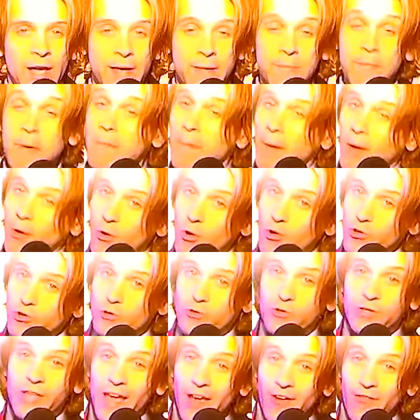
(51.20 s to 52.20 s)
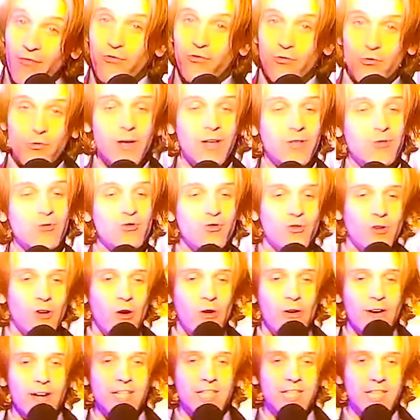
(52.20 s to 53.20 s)
Mais par contre, Def, lui, est toujours
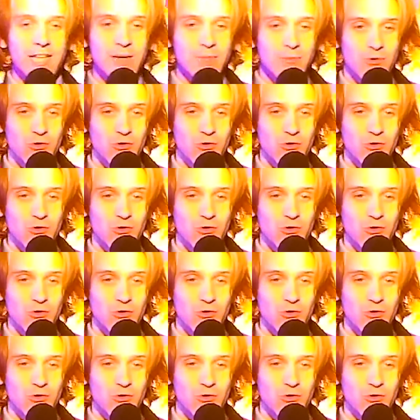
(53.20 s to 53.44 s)
là en régie.